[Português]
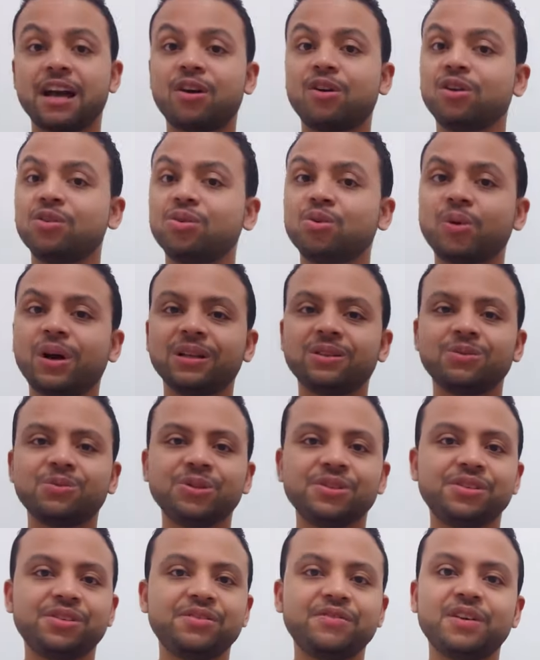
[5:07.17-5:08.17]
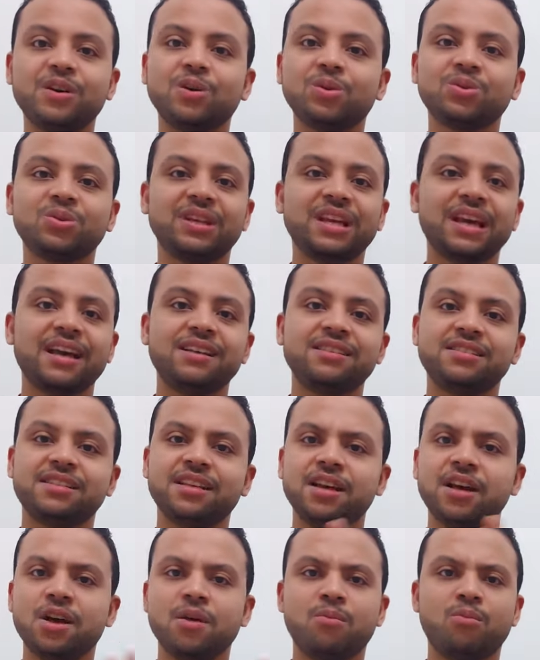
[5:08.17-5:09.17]
Agora, o quarto motivo é outro que é
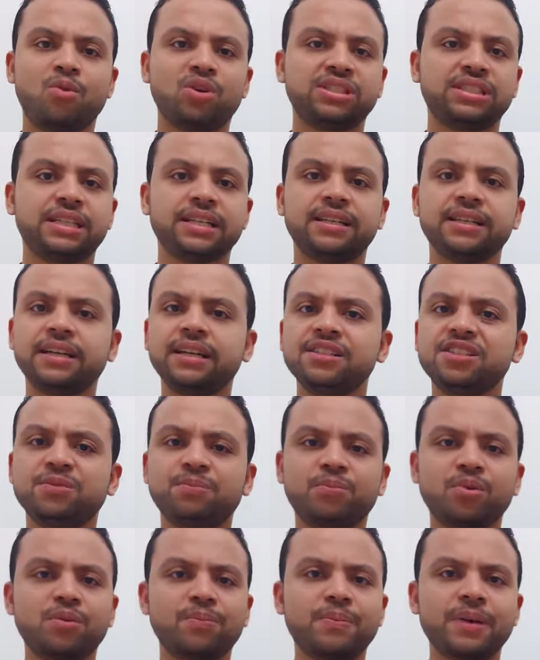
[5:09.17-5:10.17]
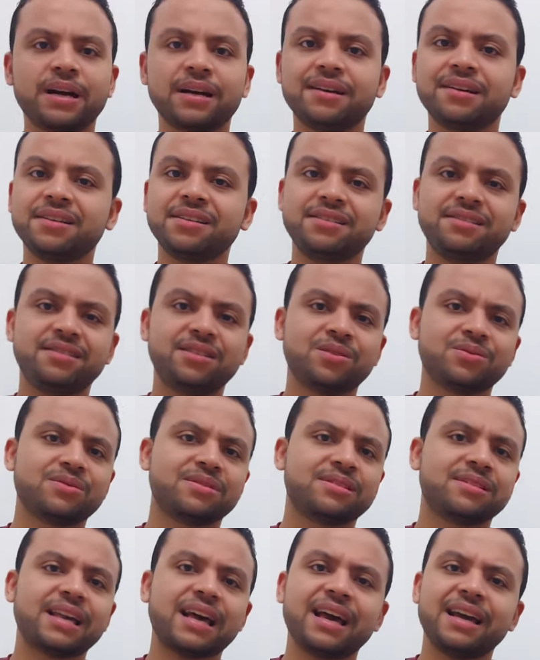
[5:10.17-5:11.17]
esse, mostra grande propaganda em seu
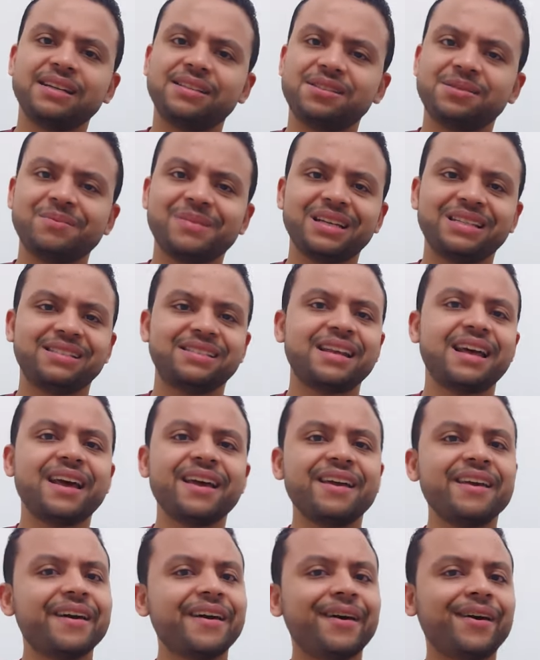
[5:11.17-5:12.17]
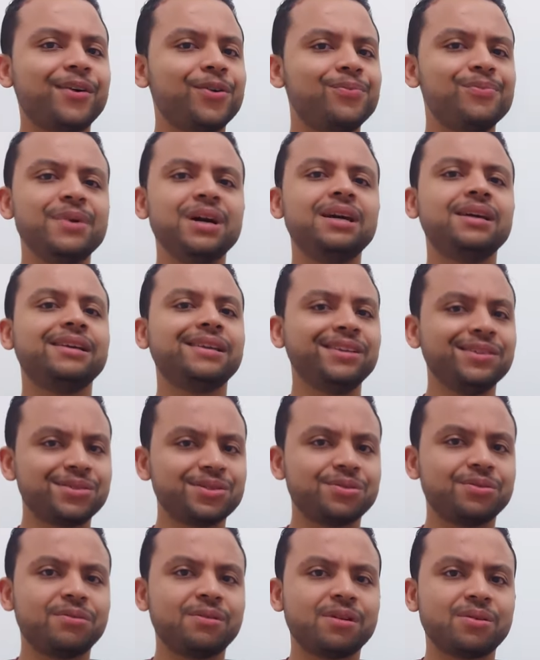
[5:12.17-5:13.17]
site, mas na real
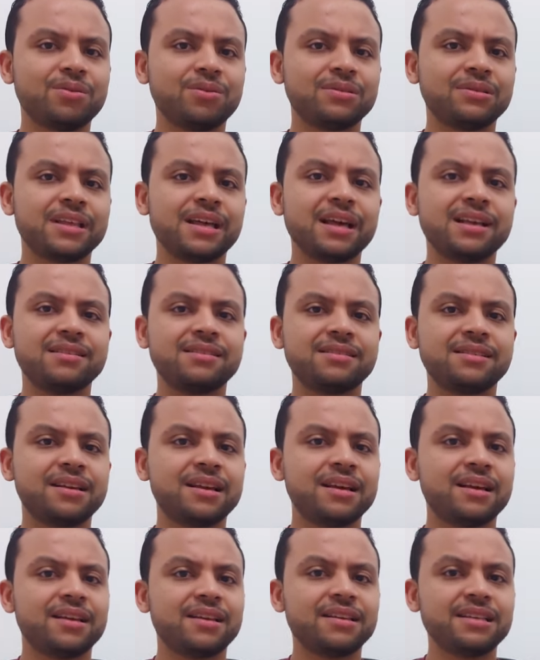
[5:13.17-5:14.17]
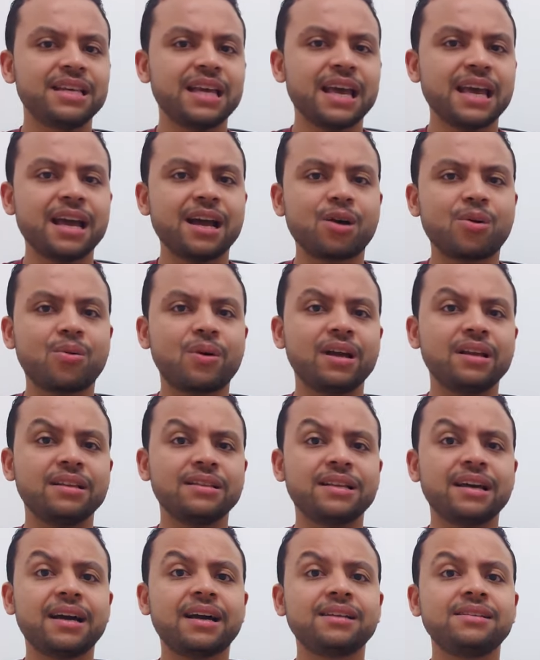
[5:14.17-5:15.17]
isso não acontece, que é a
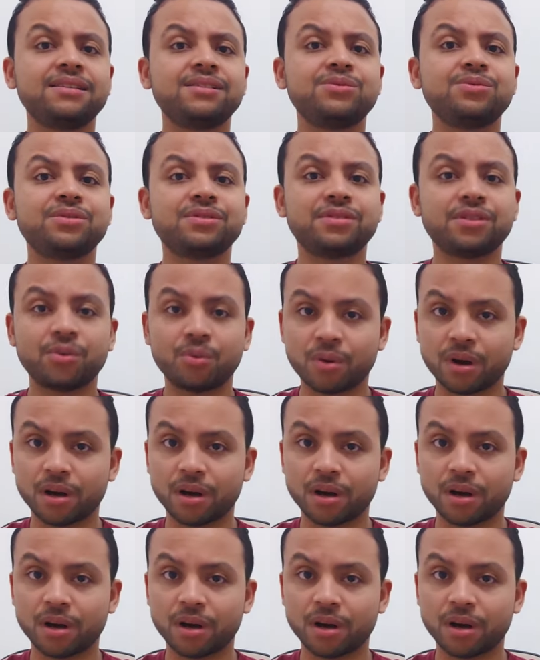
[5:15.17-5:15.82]
qualidade do seu